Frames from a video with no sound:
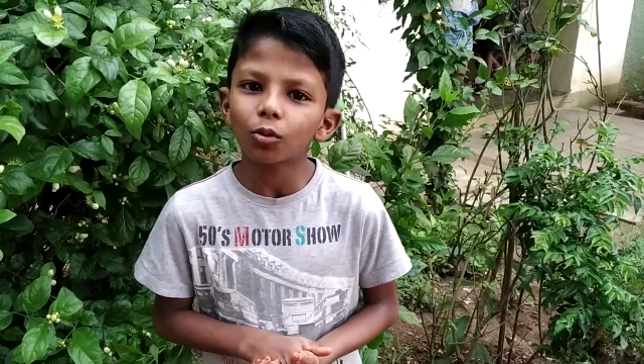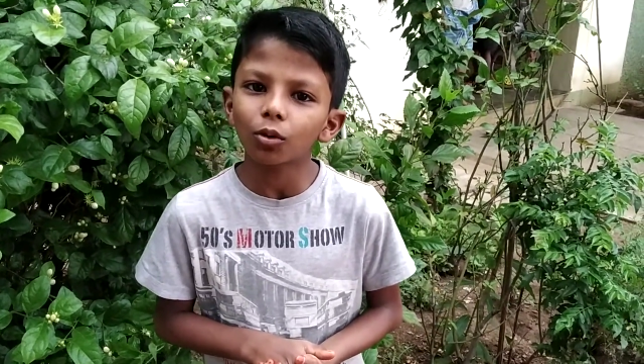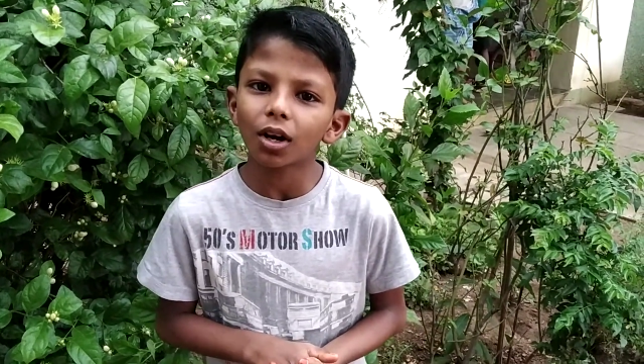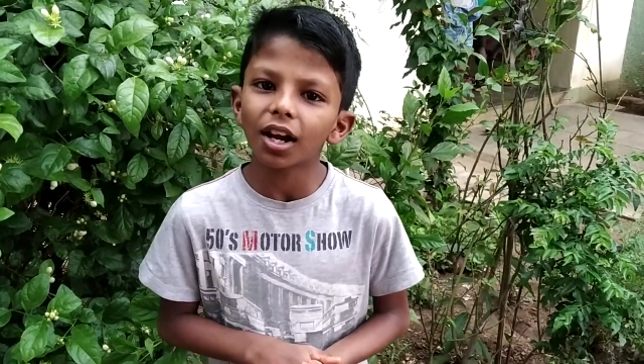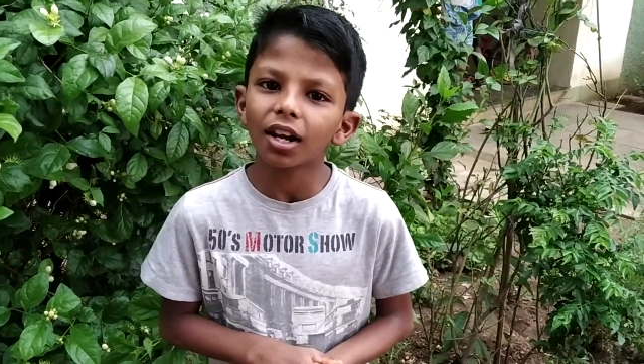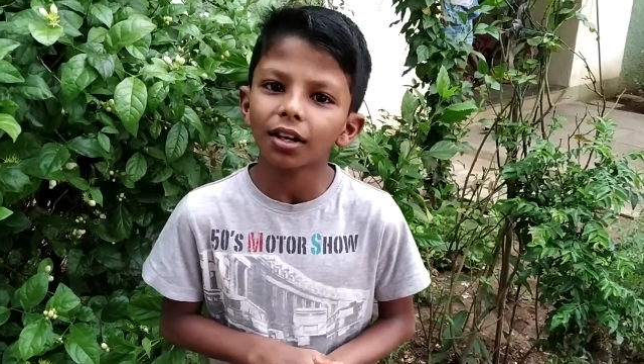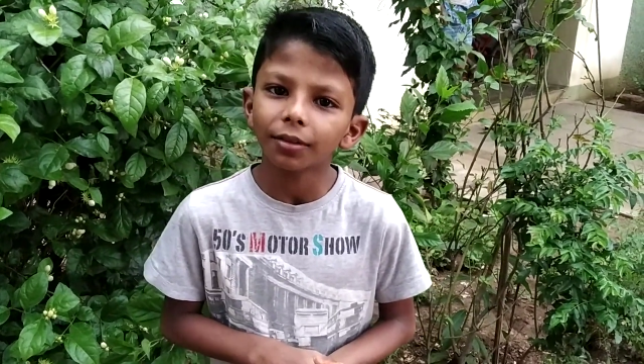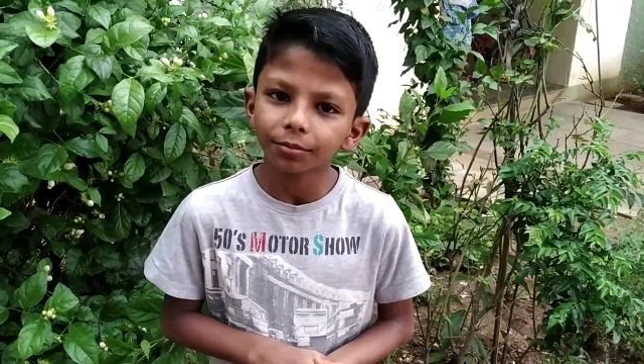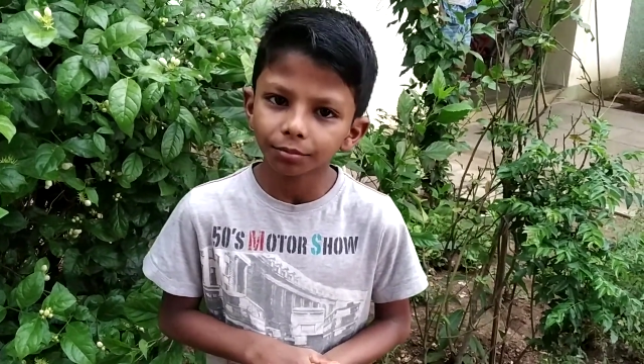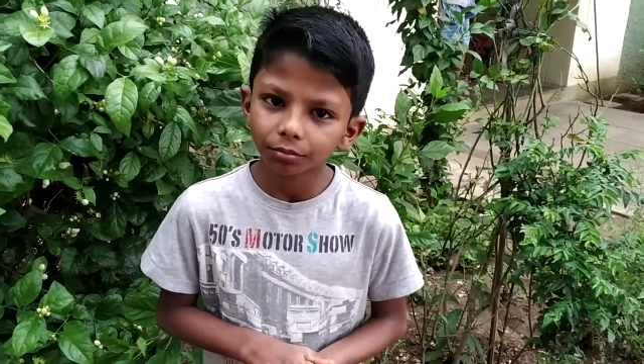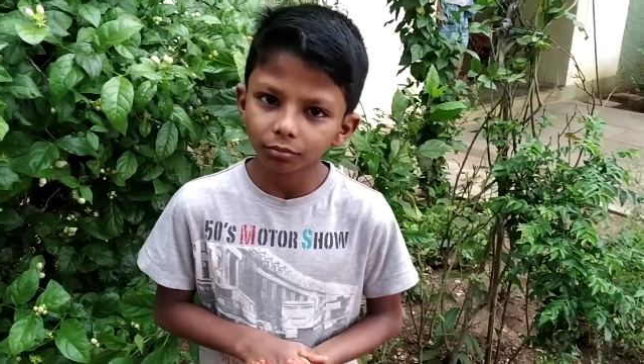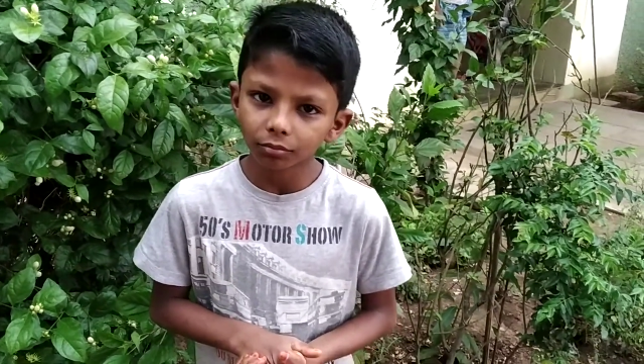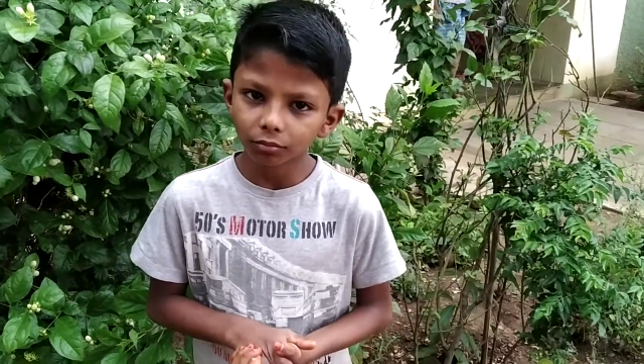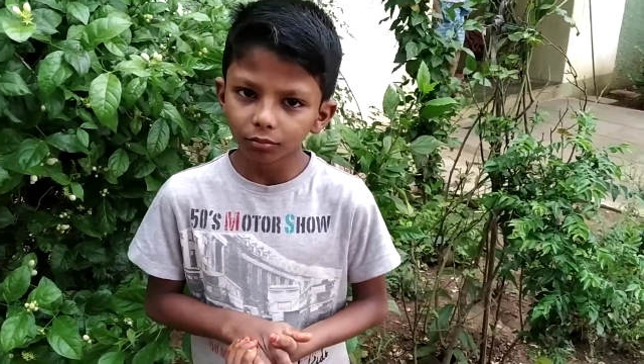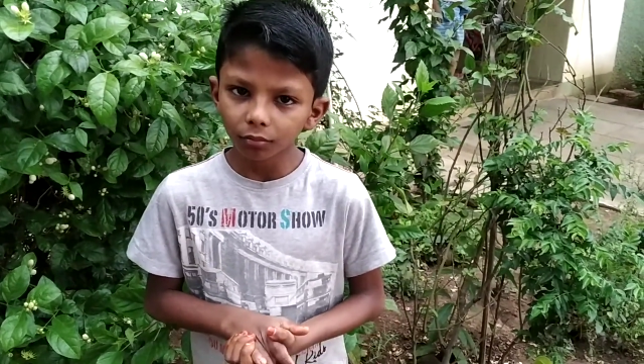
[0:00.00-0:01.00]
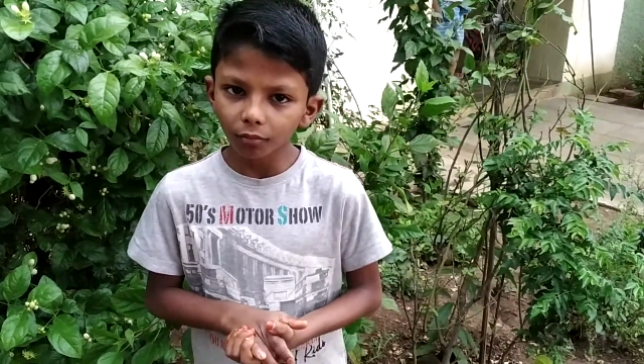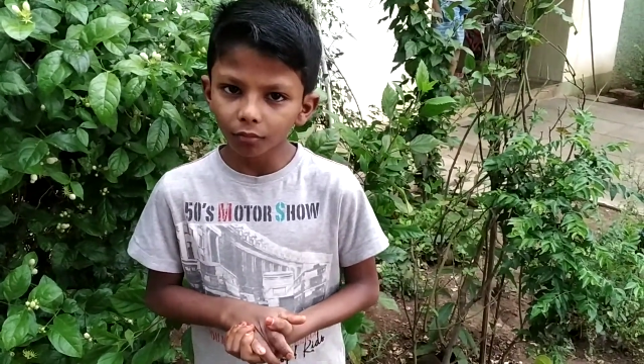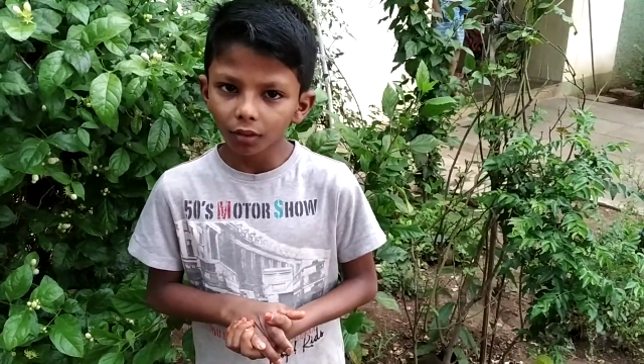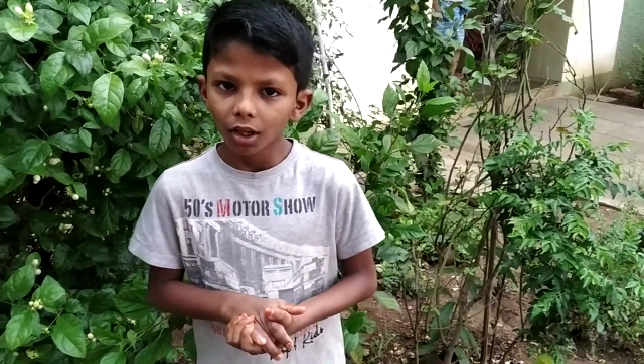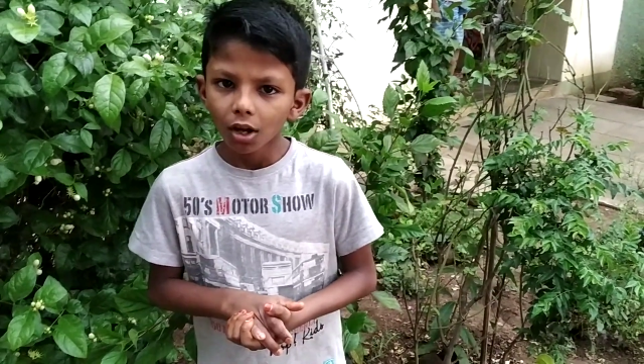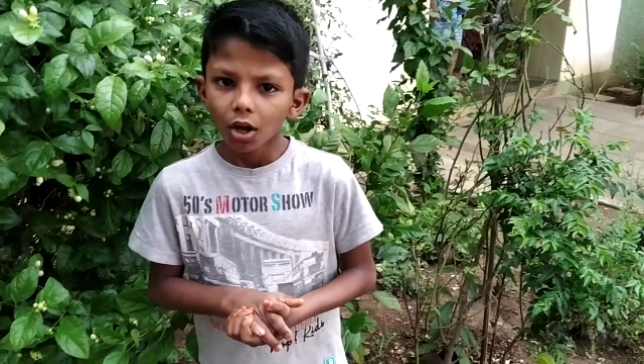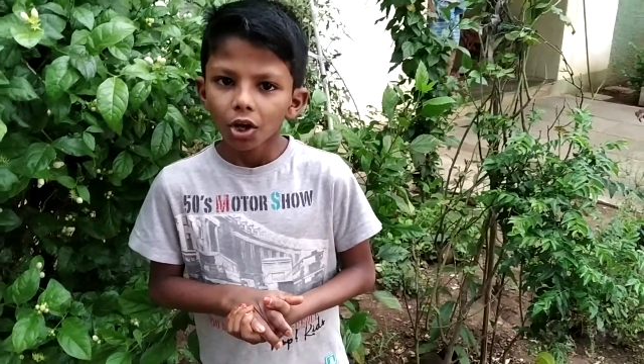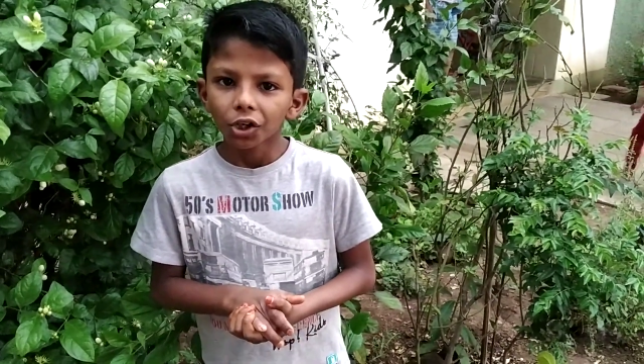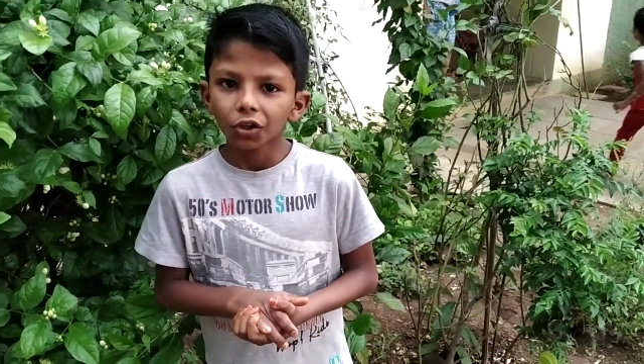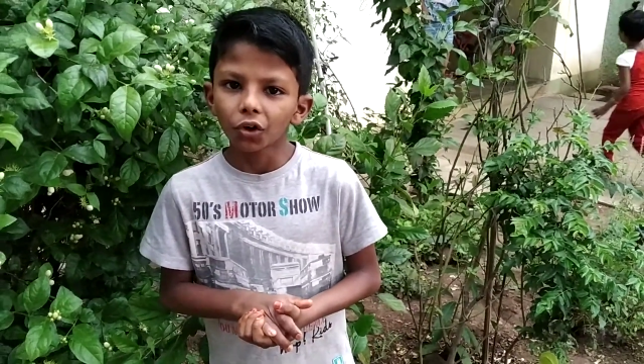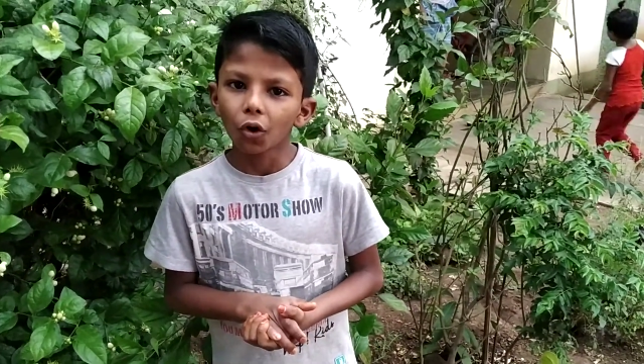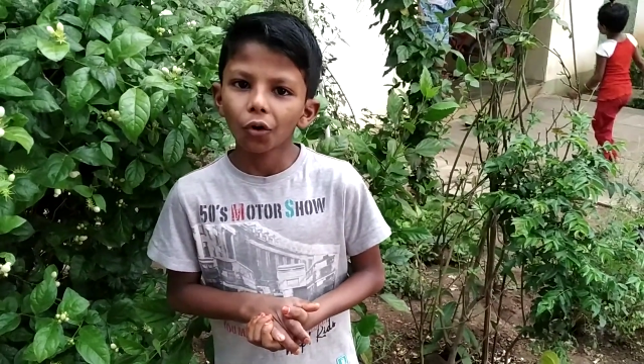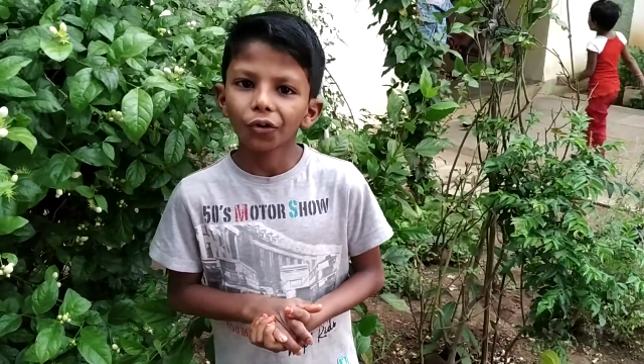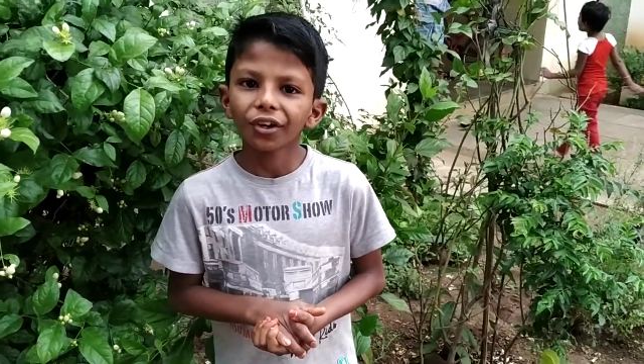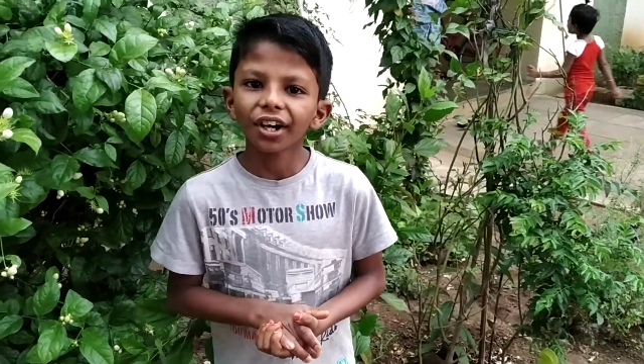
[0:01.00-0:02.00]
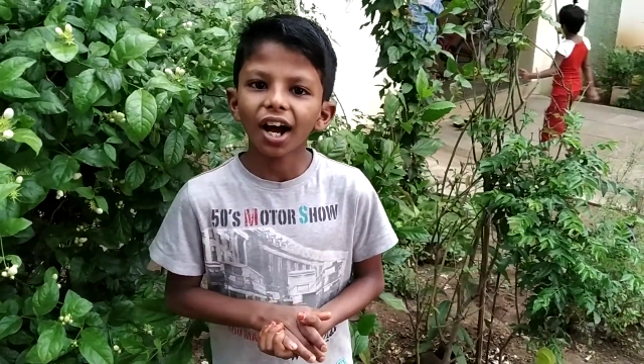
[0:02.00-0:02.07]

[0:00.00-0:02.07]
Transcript: குரல் நோய்